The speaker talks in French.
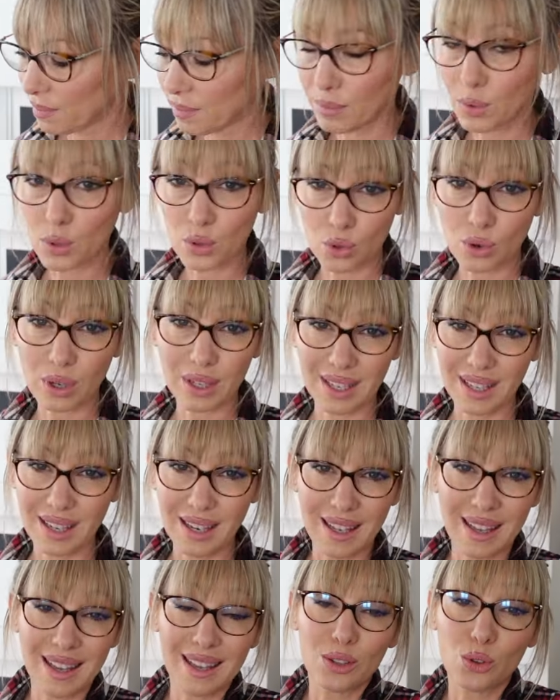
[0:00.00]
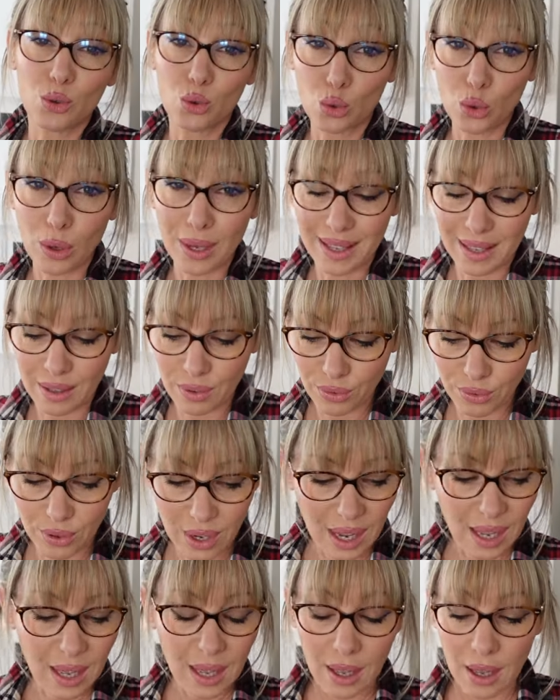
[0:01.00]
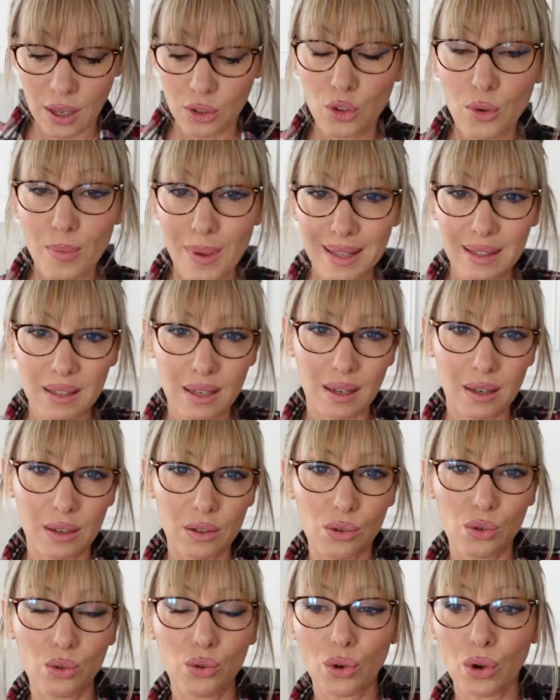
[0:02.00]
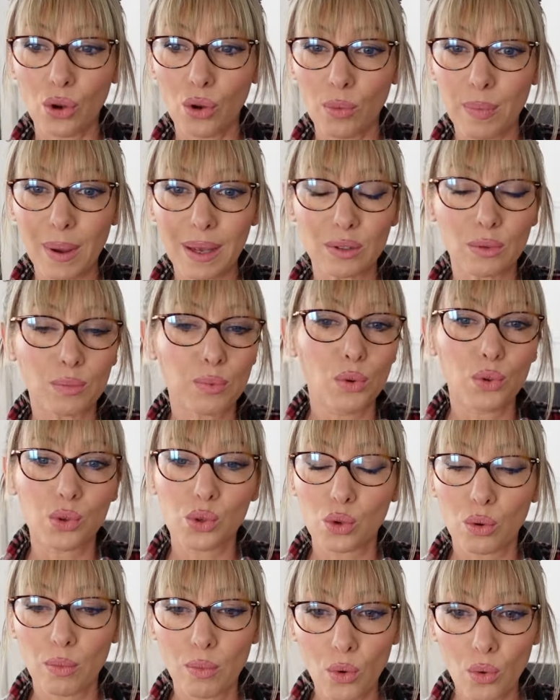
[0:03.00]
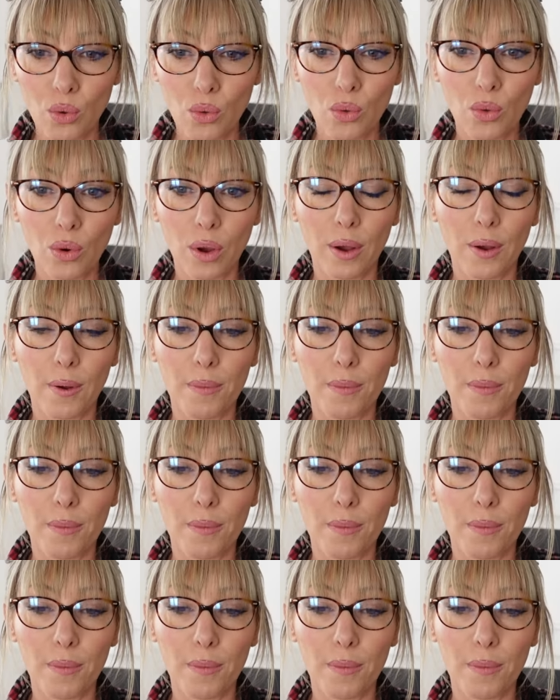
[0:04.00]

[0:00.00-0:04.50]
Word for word: Bon, je crois qu'il est sur kiff. De mettre euh, sur, euh, par exemple, le saumon,